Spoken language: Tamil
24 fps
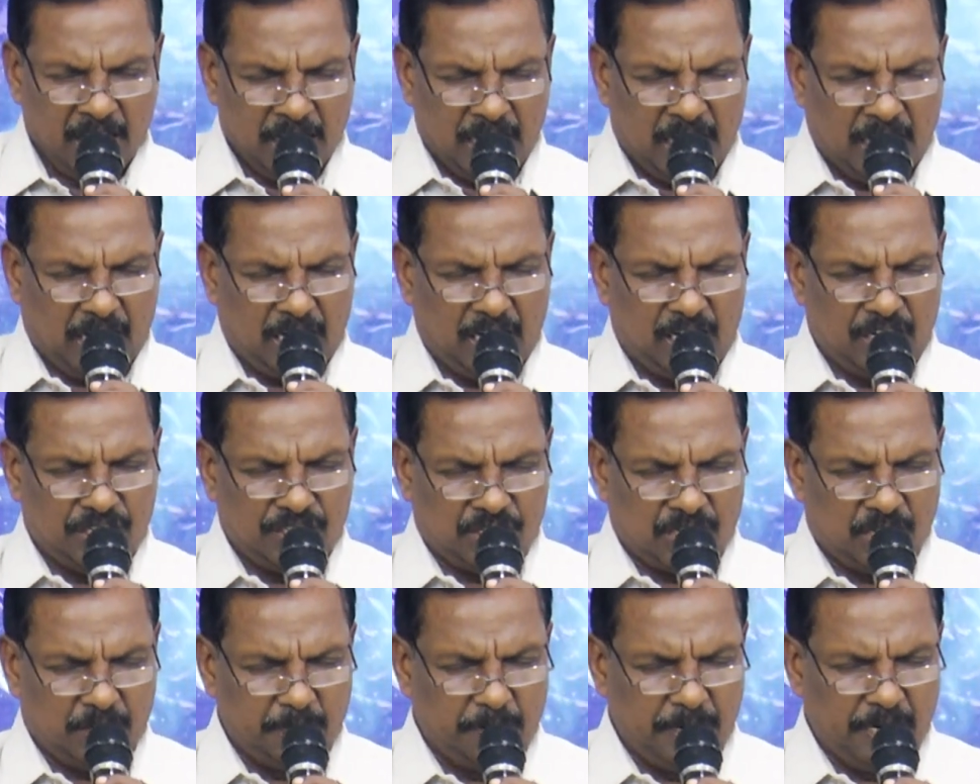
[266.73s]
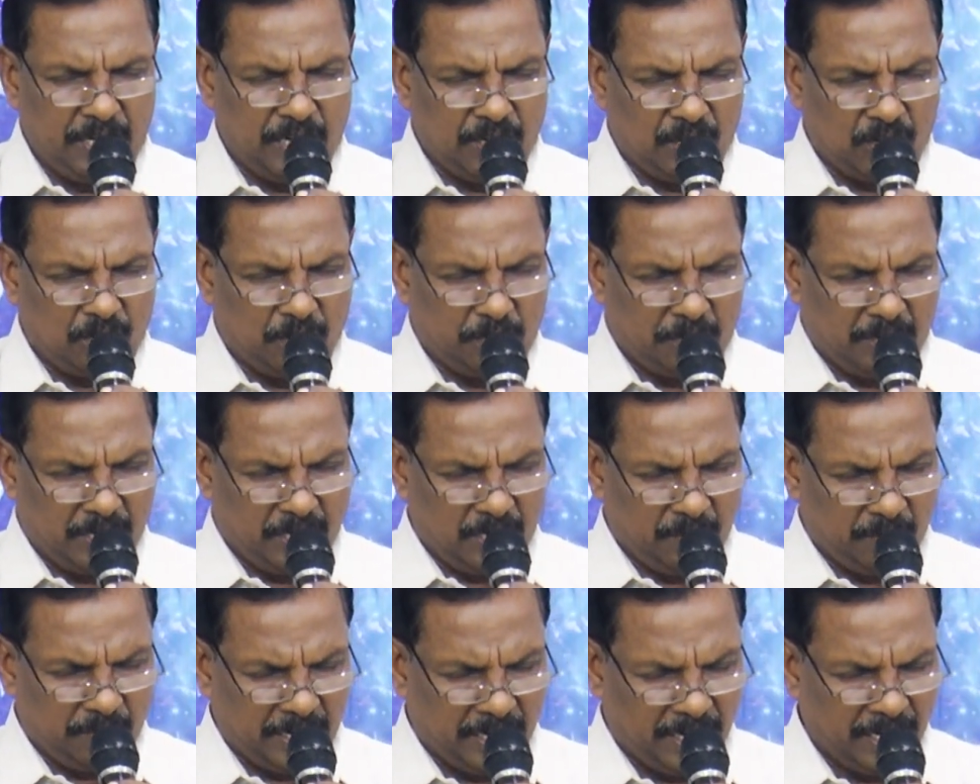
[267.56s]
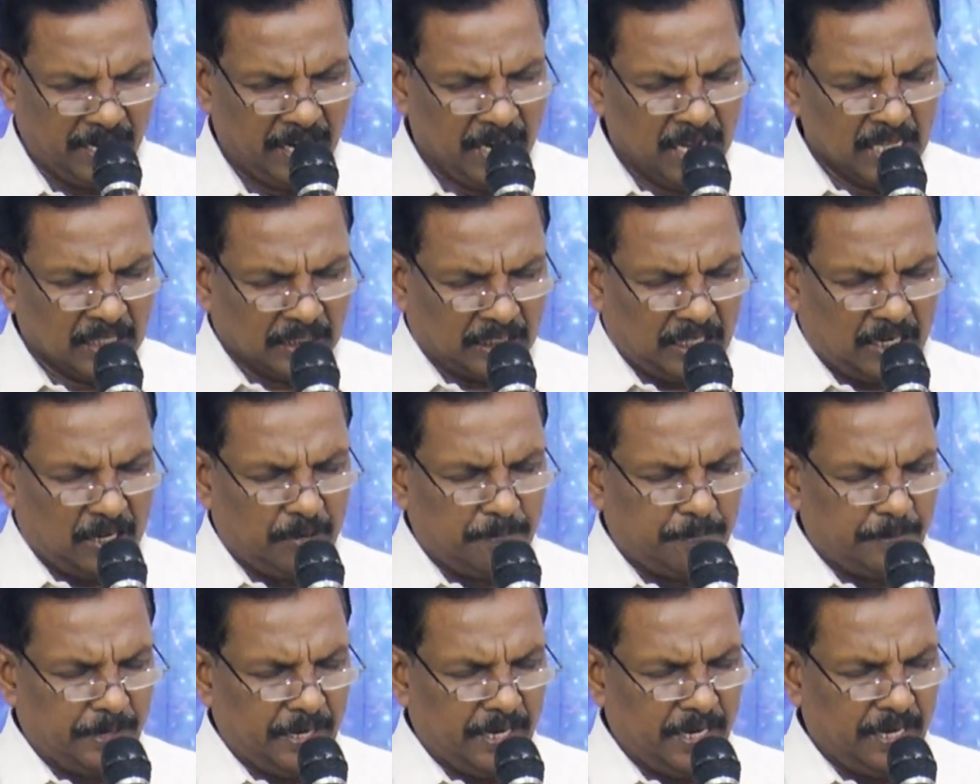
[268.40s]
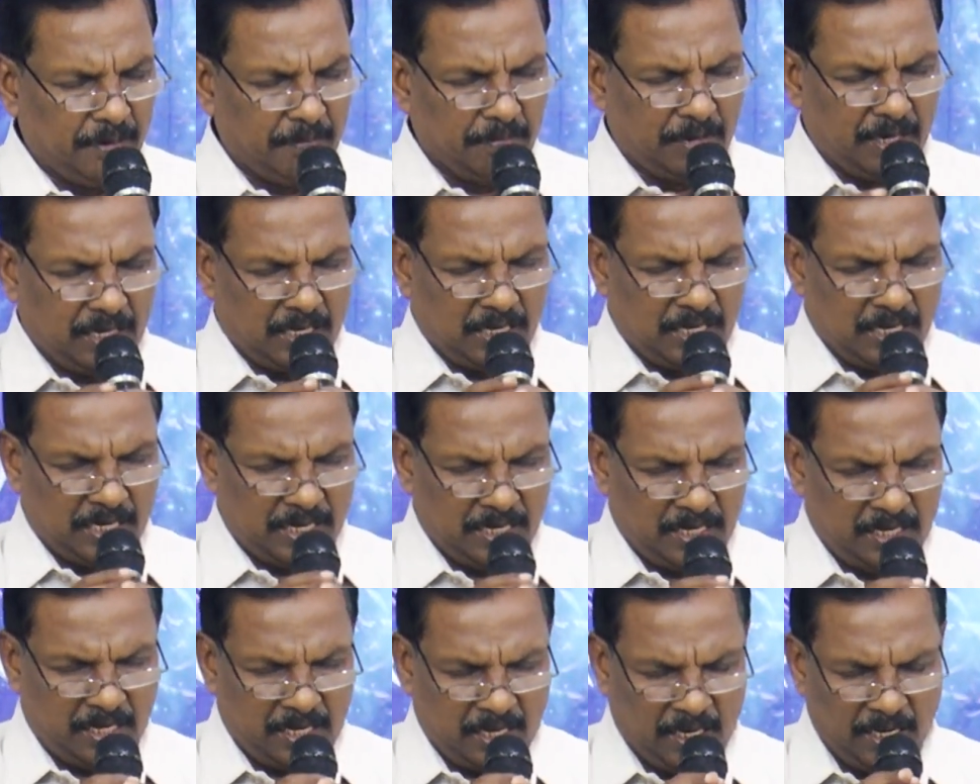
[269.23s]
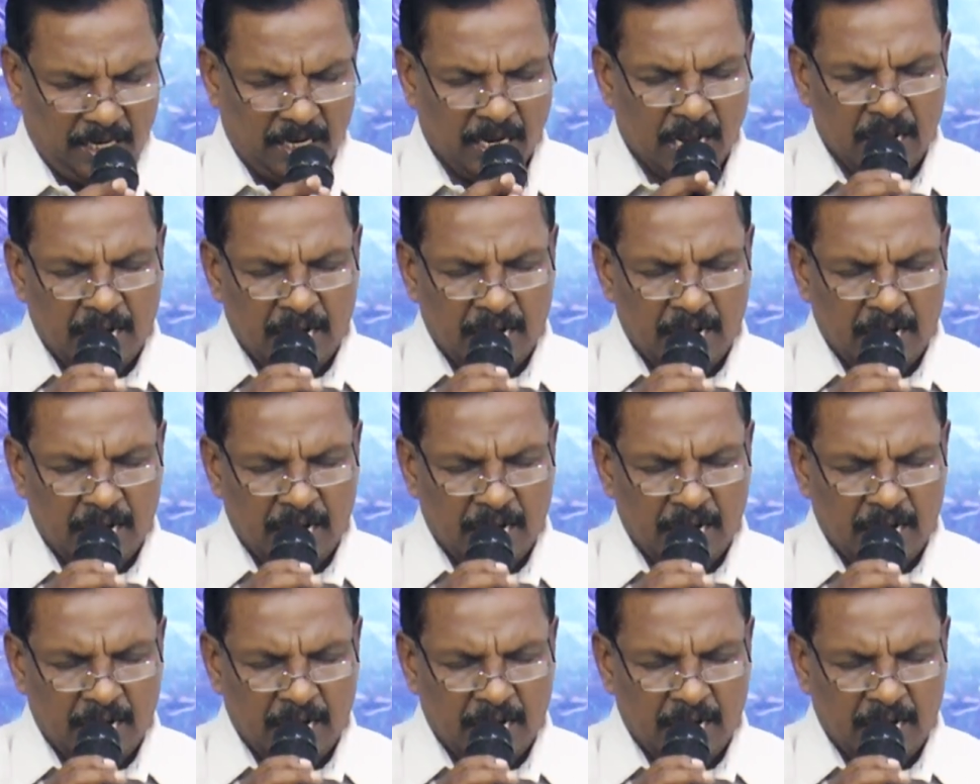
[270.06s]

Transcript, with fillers: நாங்கள் செபிக்கிறோம் ஆண்டவரே தகப்பனே எமக்கு நன்றி